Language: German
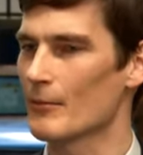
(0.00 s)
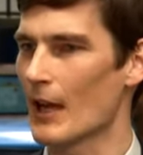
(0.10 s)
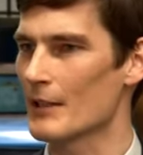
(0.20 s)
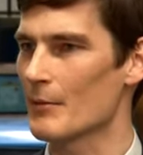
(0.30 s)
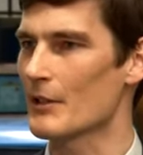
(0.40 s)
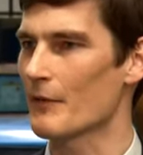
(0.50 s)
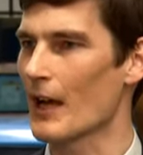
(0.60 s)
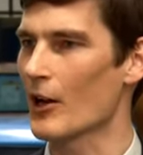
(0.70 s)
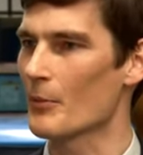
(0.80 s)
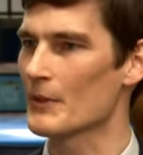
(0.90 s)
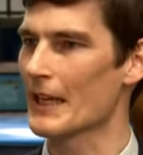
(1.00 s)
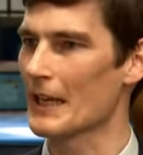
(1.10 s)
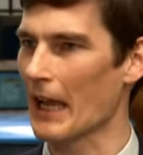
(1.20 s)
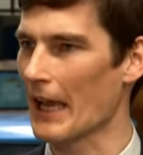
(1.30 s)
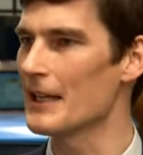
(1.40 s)
Da ist immer die Frage, ob sie
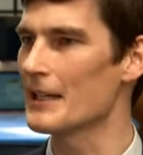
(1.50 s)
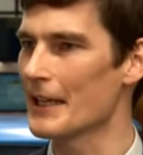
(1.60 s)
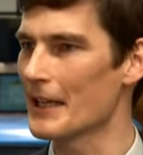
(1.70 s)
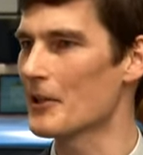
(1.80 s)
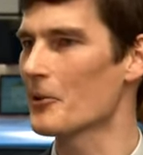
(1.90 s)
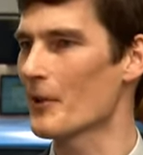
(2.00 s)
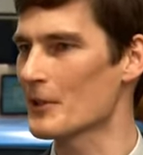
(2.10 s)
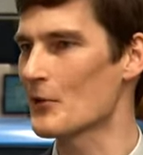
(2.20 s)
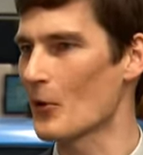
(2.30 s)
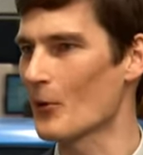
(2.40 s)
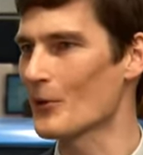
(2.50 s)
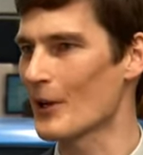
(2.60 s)
generell gegen Innovationen